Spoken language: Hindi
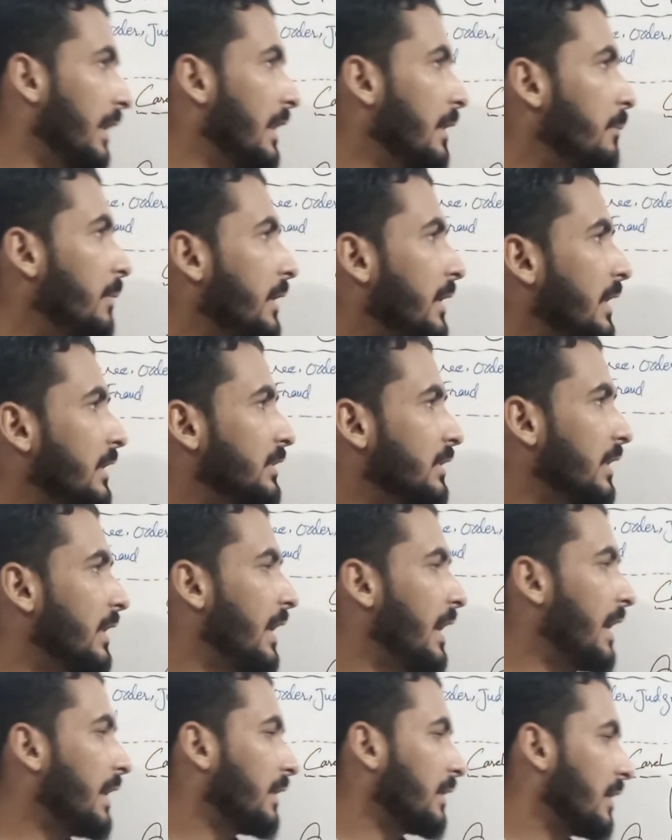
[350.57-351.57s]
लिमिटेशन
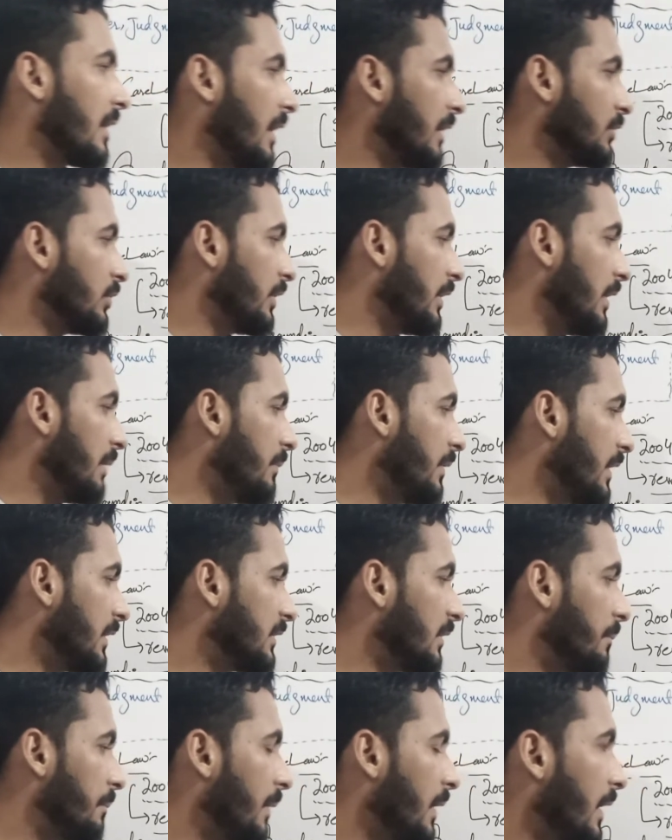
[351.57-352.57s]
एक्ट का जो
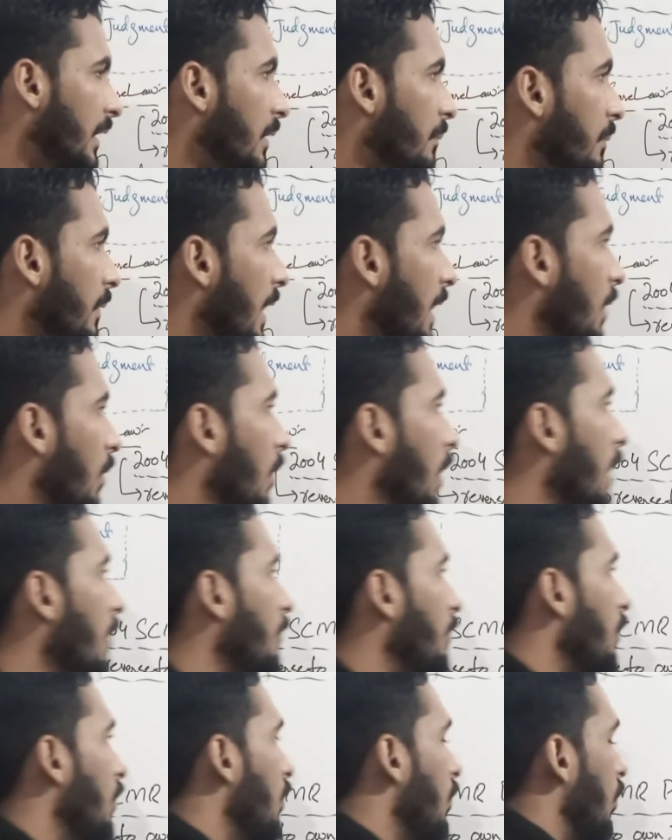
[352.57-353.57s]
लिमिटेशन पीरियड अप्लाई होगा
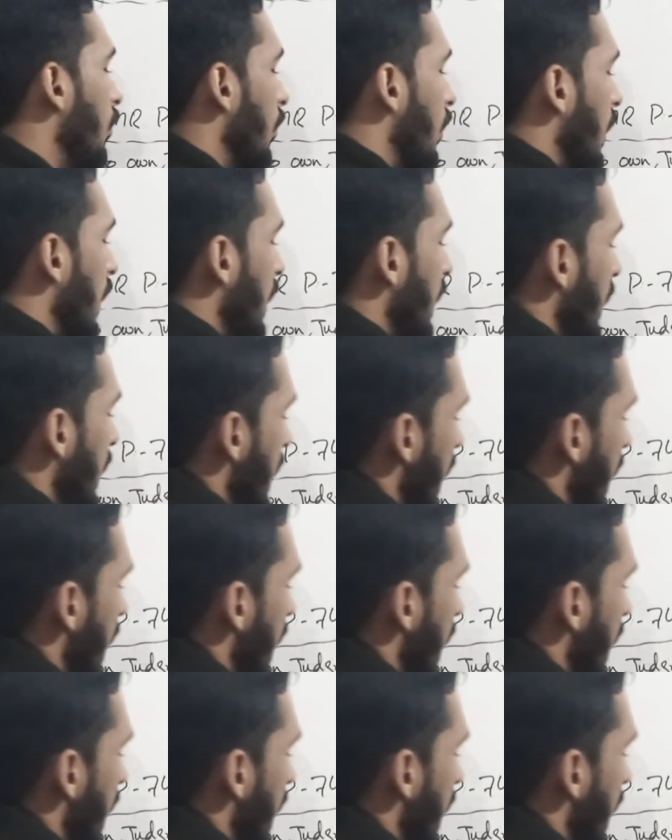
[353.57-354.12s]
वो होगा